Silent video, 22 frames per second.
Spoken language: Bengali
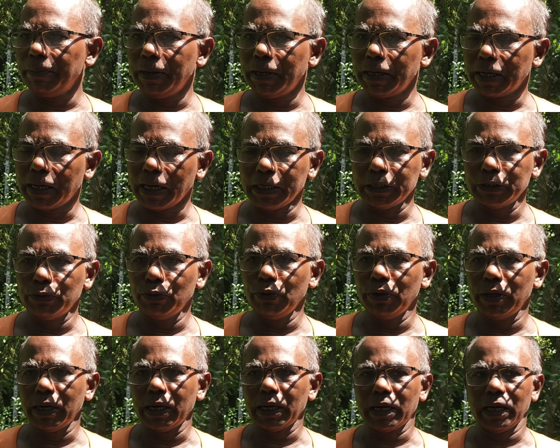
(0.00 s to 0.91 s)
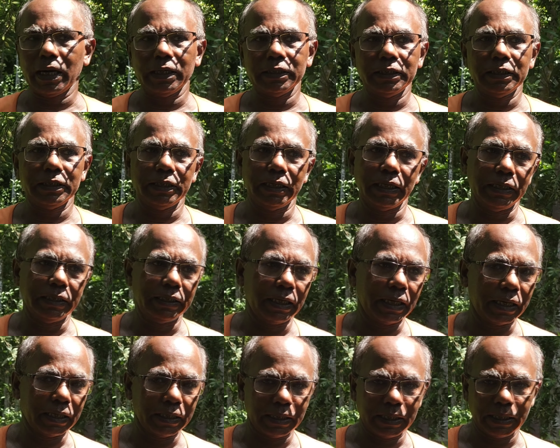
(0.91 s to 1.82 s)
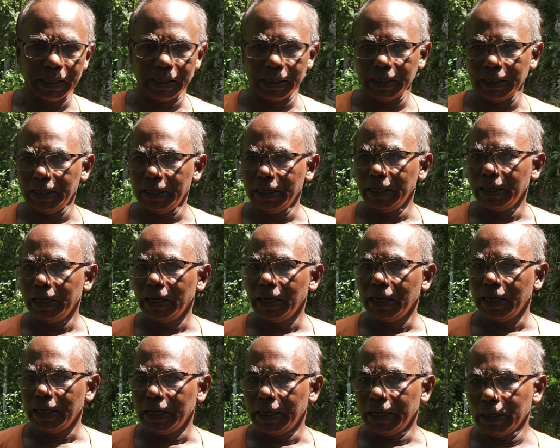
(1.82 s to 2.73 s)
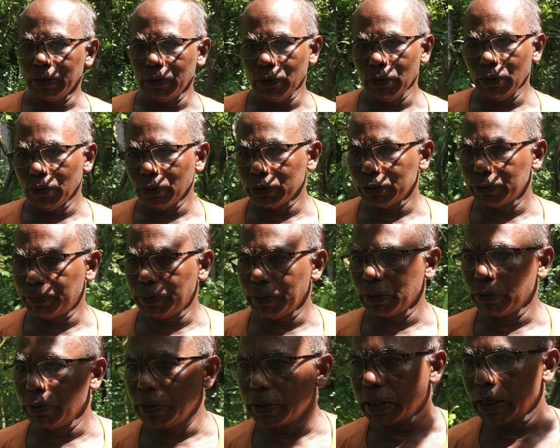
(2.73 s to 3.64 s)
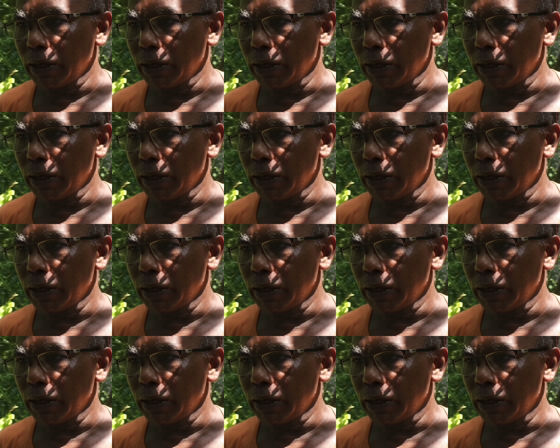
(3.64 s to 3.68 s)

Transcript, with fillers: আপনার গাছগুলো রাখা আছে সেই জায়গা থেকে এইগুলো স্প্রে করলে